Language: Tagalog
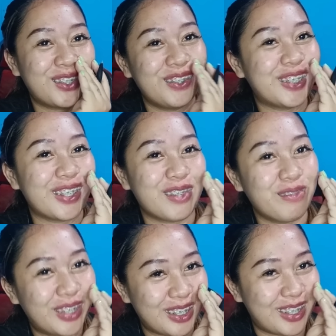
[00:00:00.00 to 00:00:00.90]
ng
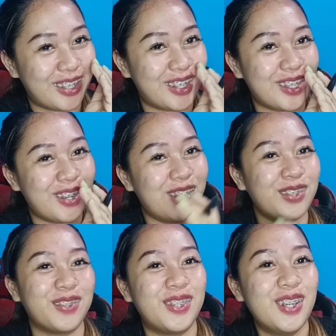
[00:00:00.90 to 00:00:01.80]
congressman kaysa
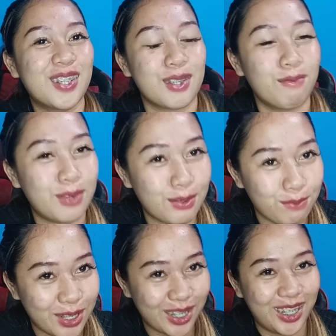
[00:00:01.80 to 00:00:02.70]
sa ano, sa
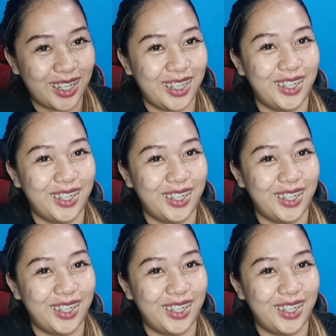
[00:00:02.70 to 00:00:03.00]
VP.